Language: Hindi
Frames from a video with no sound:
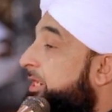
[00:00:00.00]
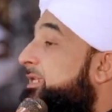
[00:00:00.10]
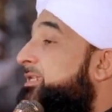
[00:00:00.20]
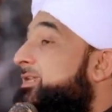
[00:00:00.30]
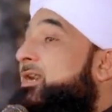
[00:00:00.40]

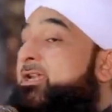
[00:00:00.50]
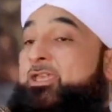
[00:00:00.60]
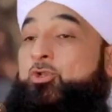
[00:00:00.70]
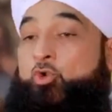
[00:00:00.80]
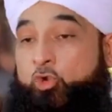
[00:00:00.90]
दिल की
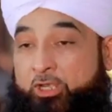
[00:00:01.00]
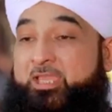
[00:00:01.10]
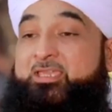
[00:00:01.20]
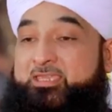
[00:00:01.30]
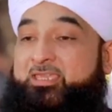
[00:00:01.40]
आंखें
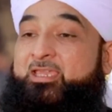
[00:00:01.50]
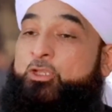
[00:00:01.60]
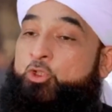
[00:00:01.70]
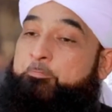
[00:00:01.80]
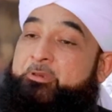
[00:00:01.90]
खुलेंगी
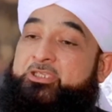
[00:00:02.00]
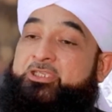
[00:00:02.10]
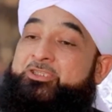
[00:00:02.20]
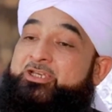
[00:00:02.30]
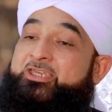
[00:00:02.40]
तो फिर
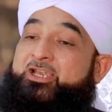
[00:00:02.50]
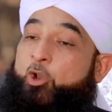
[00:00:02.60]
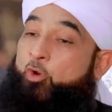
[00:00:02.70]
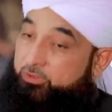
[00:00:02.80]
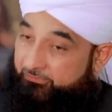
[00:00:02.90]
ज़िंदगी
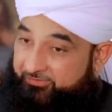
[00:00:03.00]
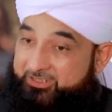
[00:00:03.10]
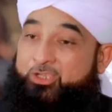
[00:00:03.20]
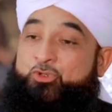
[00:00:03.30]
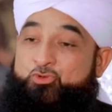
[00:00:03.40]
का लुत्फ
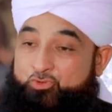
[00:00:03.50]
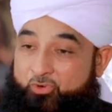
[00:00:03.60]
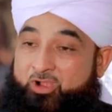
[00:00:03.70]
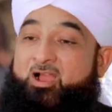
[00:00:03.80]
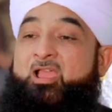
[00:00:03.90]
आना शुरू
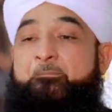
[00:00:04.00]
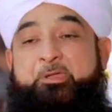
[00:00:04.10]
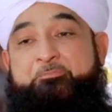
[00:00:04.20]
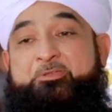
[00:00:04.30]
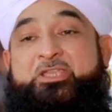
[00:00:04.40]
होगा
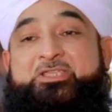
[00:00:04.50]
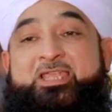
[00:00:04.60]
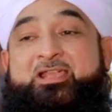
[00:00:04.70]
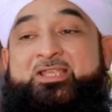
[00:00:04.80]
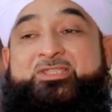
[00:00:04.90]
फिर पता
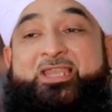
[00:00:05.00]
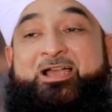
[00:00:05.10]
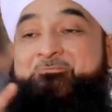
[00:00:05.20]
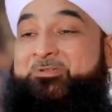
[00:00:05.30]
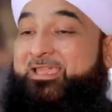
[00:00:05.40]
चलेगा
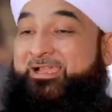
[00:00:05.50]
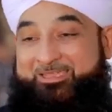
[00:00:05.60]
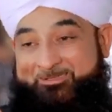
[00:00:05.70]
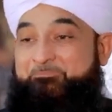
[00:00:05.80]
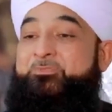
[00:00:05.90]
इस्लाम क्या
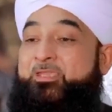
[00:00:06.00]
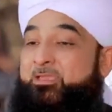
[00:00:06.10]
है